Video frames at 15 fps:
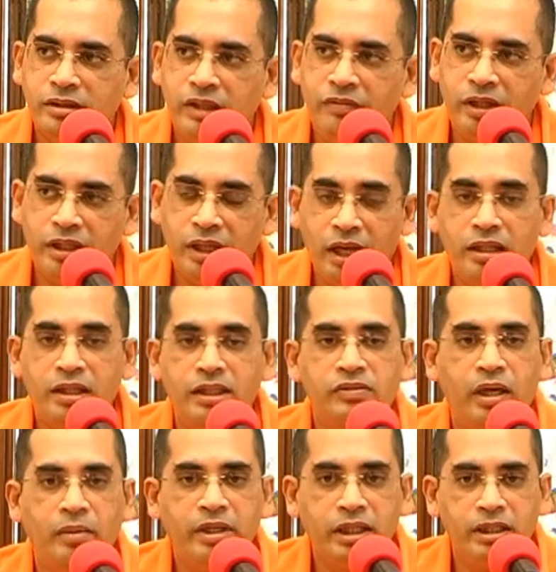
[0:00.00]
ఈ విజ్ఞానంద
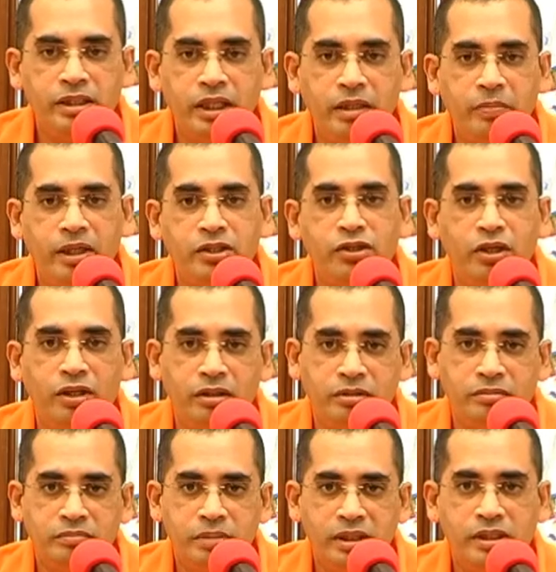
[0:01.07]
స్వామికి ఇచ్చి పేషాన్
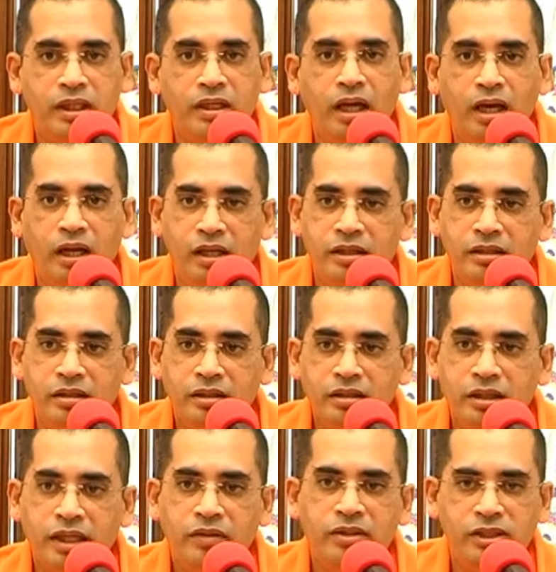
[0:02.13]
ప్రసన్న
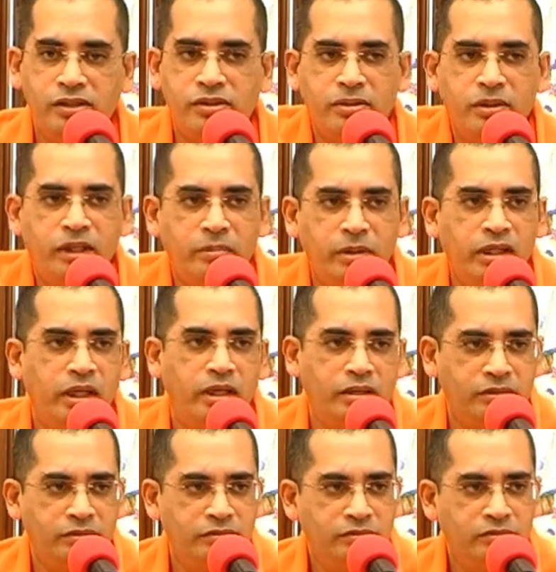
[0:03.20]
గివ్ దిస్ టు హోలీ మదర్
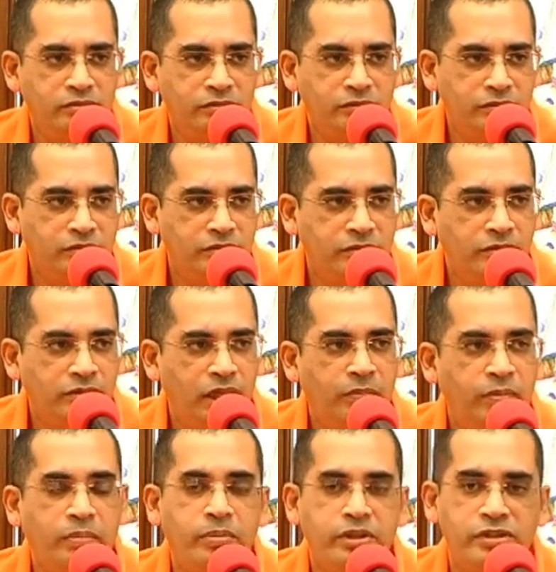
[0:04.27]

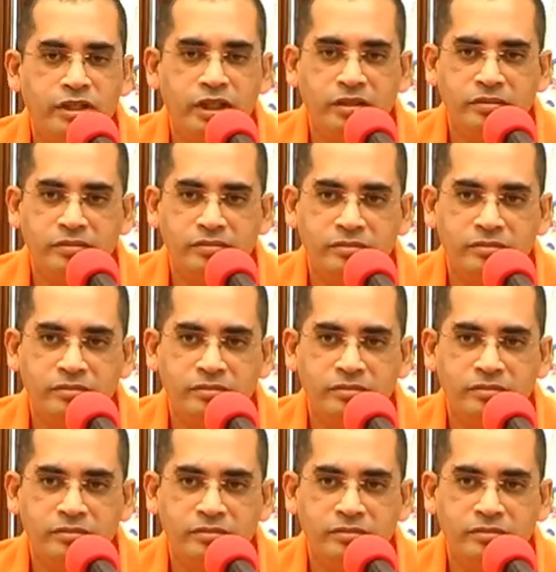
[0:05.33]
అని పంపిస్తారు